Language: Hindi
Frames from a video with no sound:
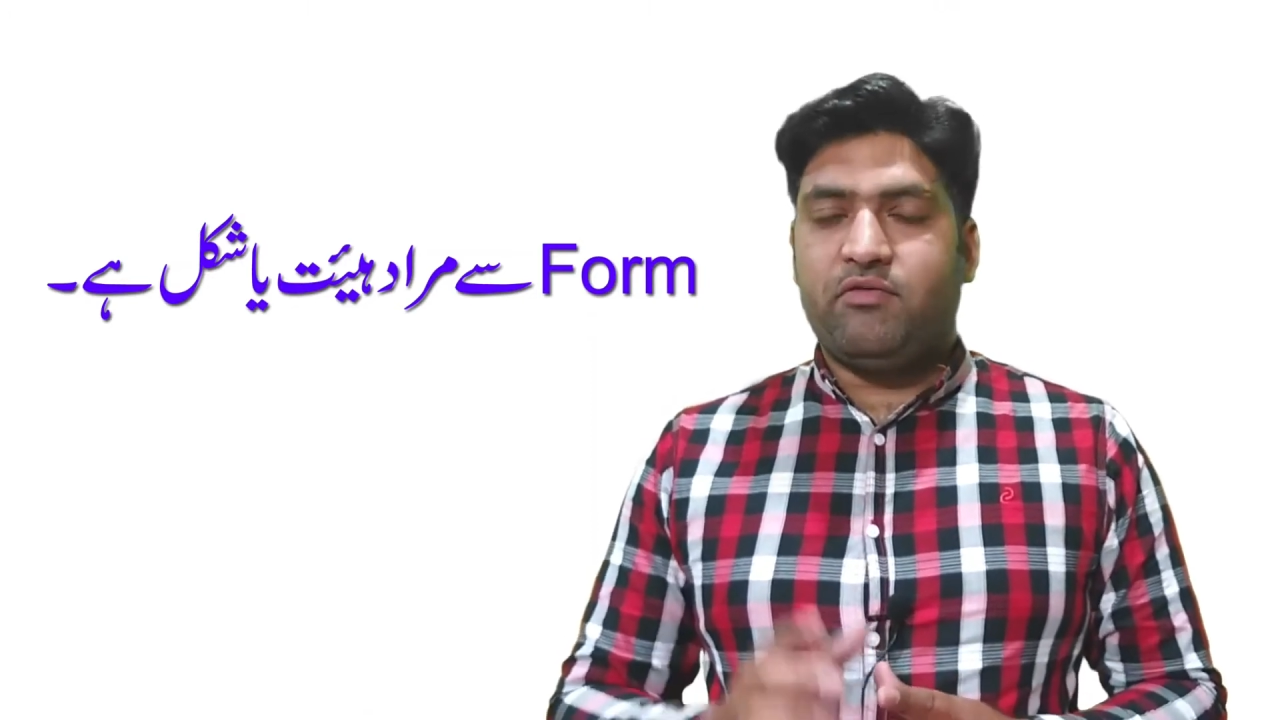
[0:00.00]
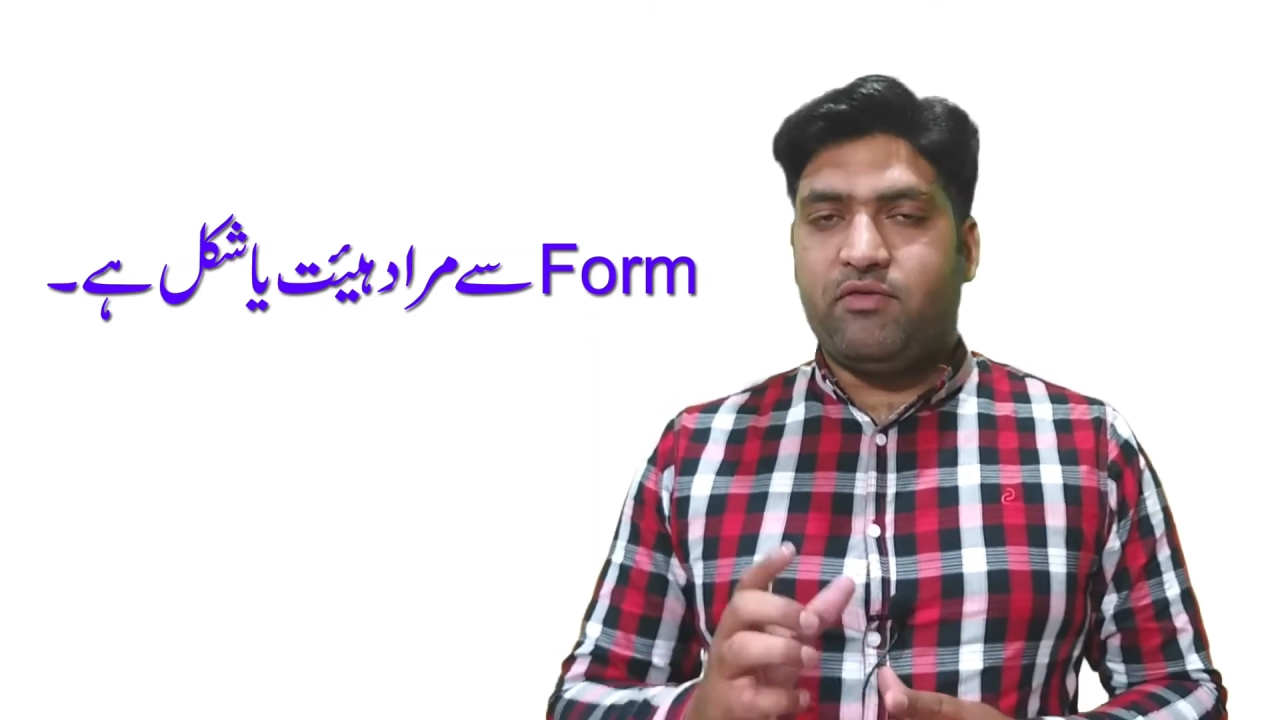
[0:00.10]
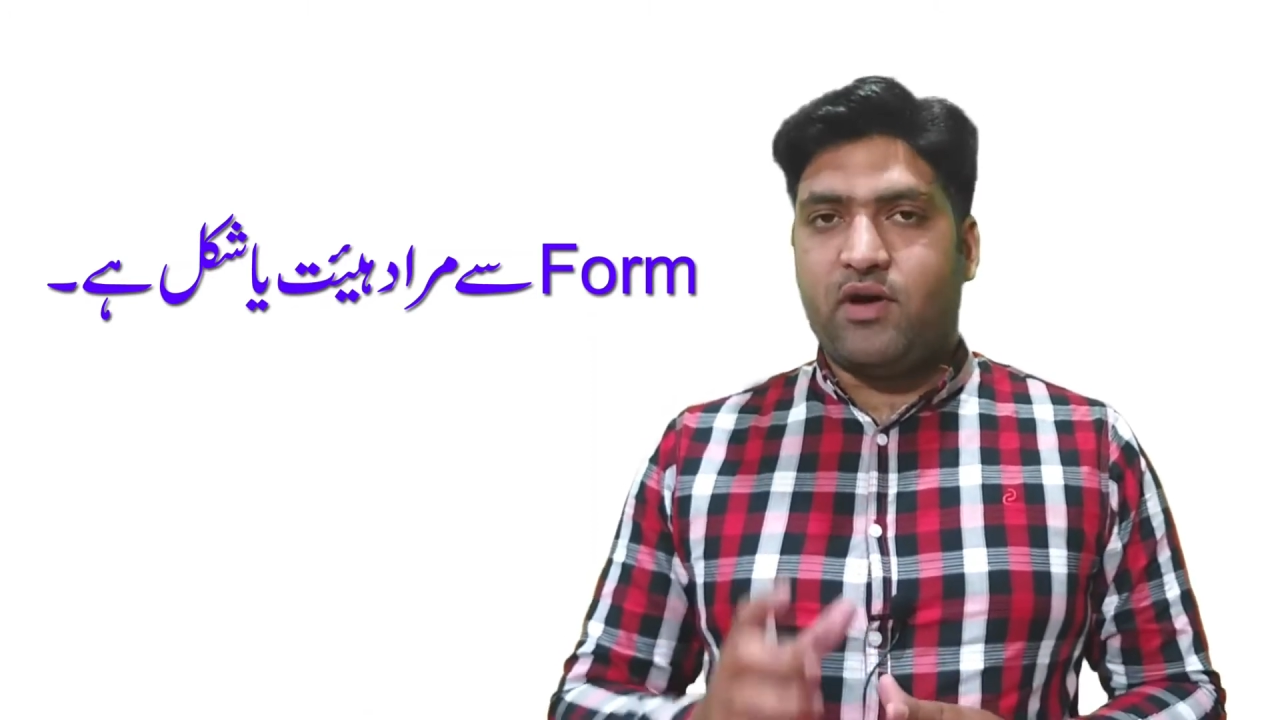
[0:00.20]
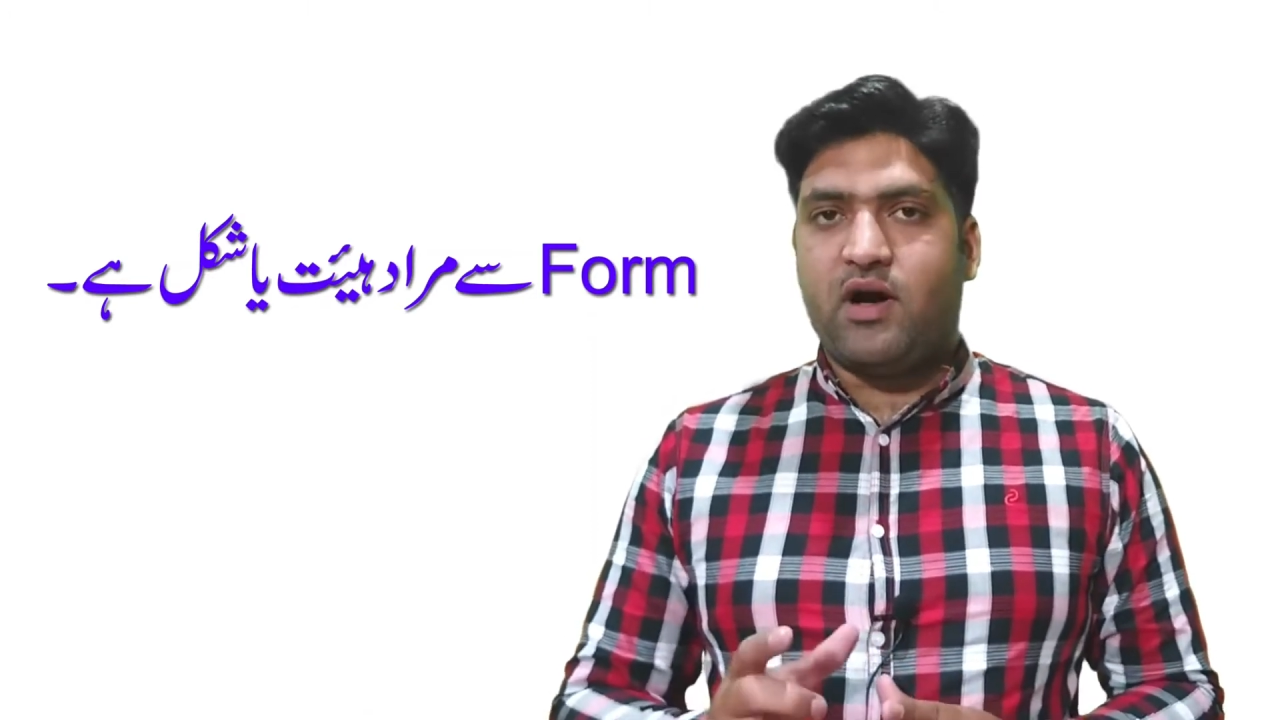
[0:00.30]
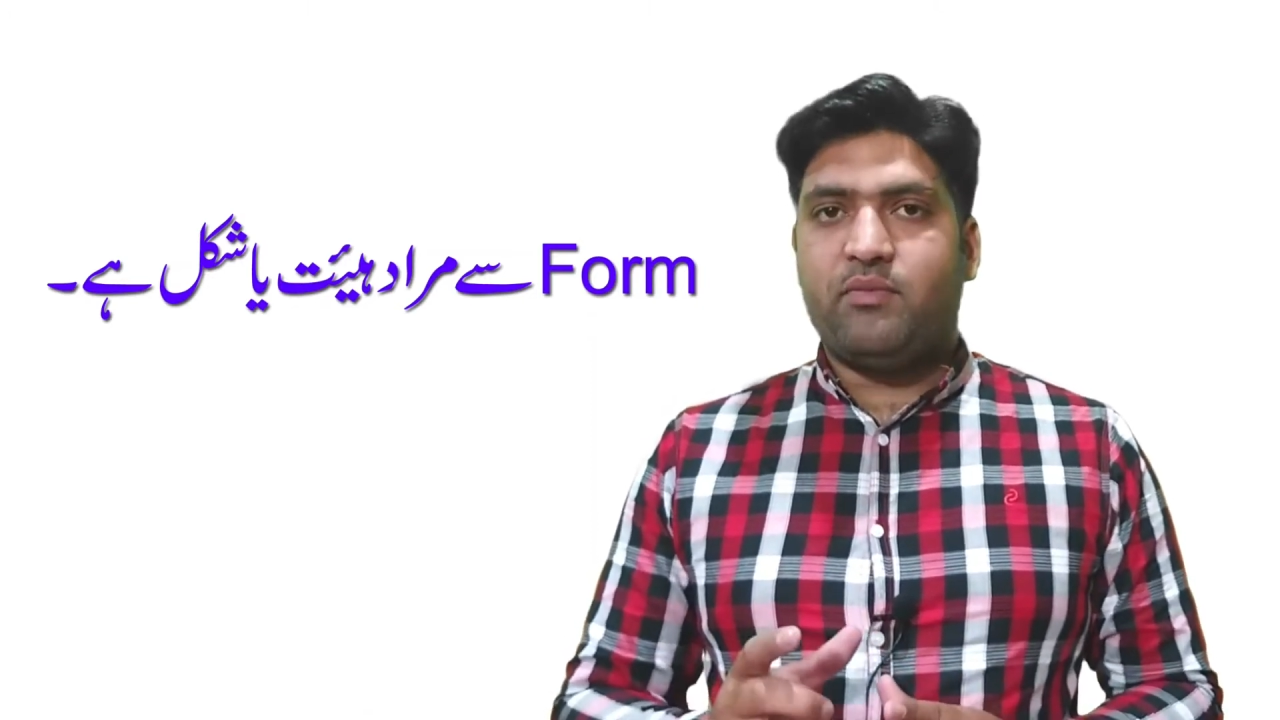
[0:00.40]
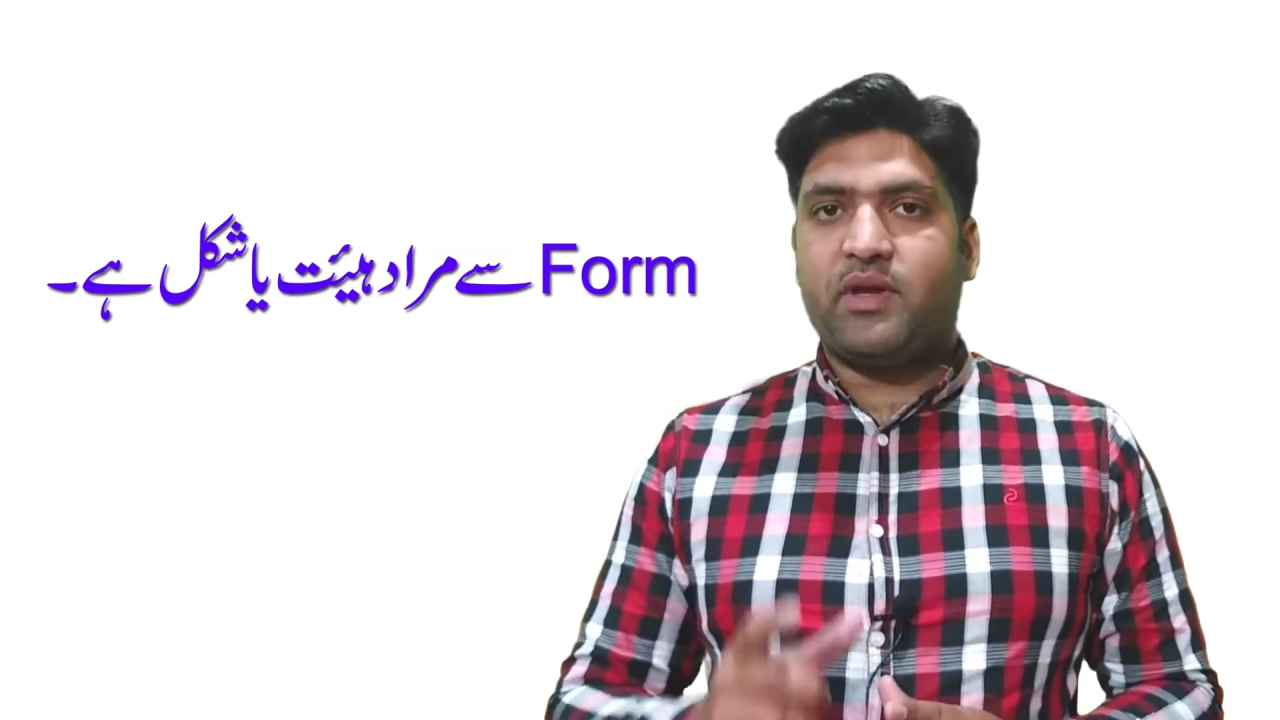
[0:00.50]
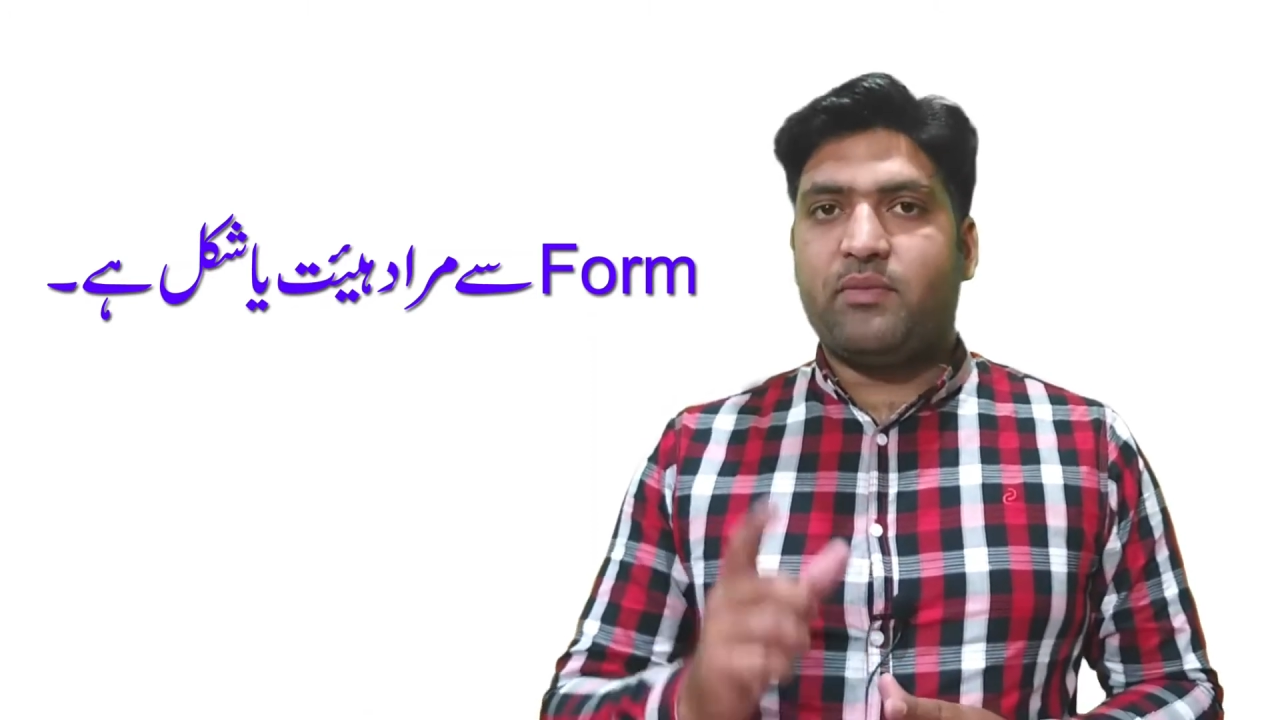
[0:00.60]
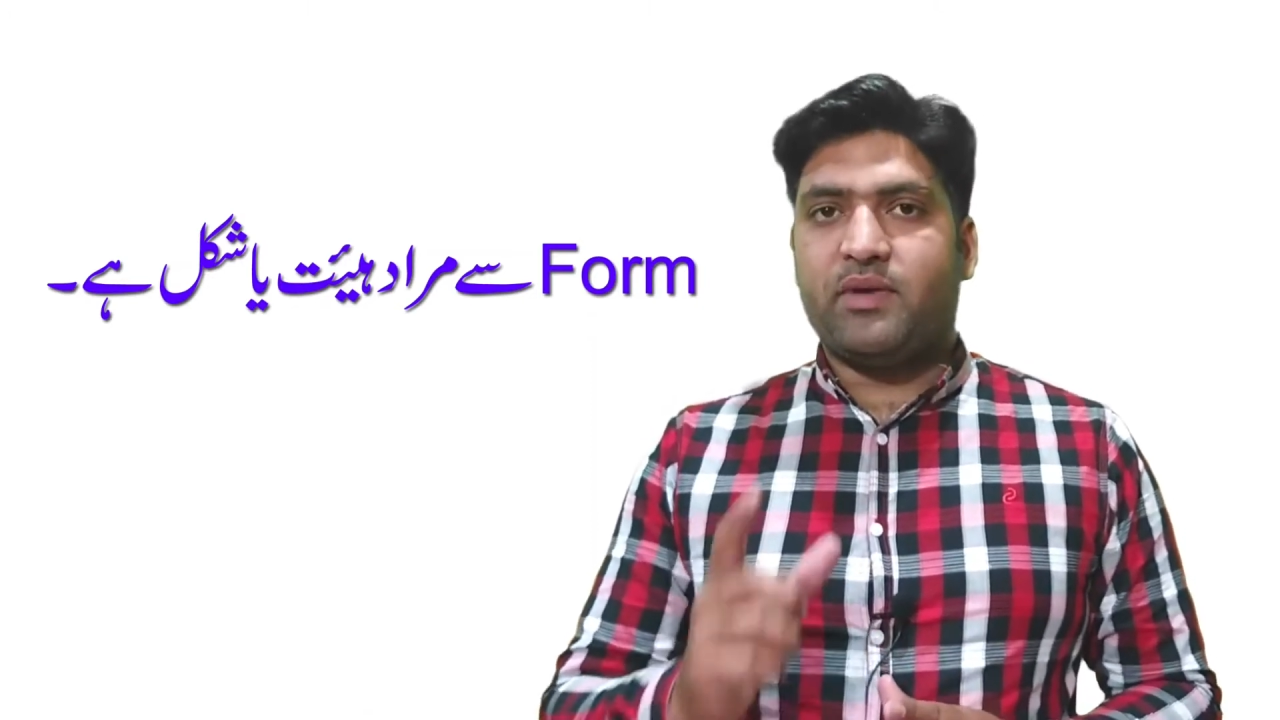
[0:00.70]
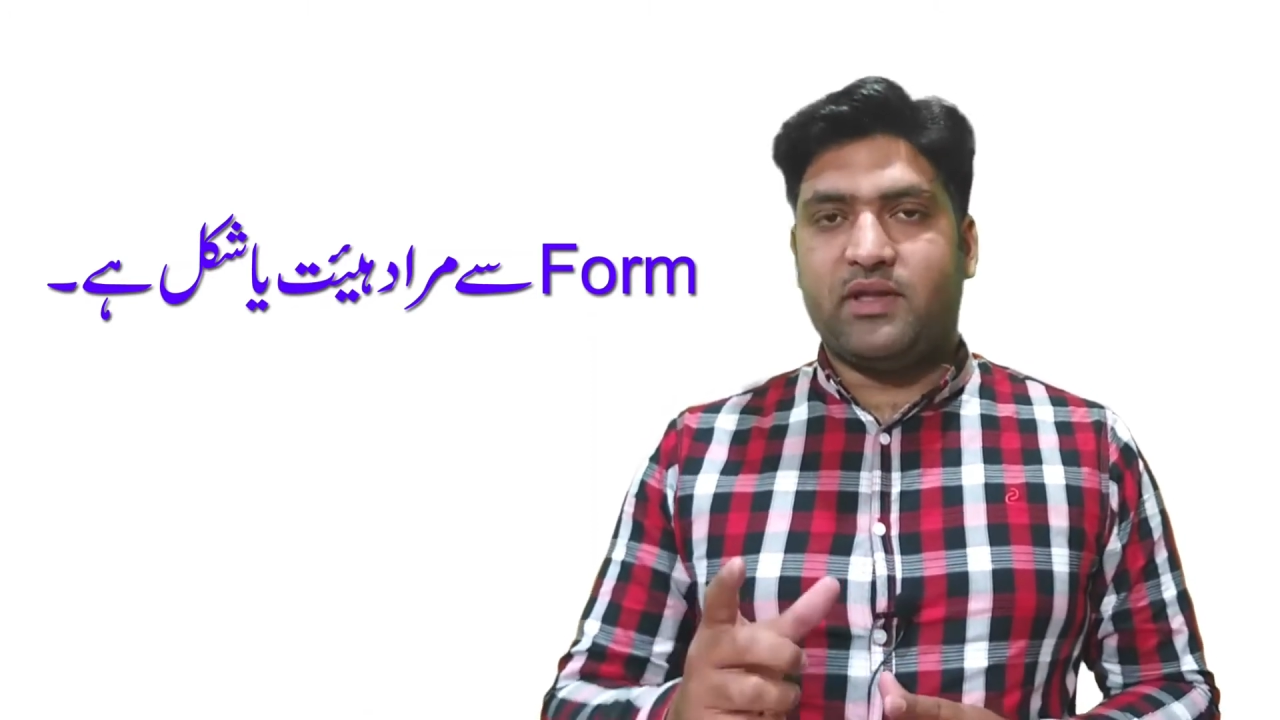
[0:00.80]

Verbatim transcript: फॉर्म के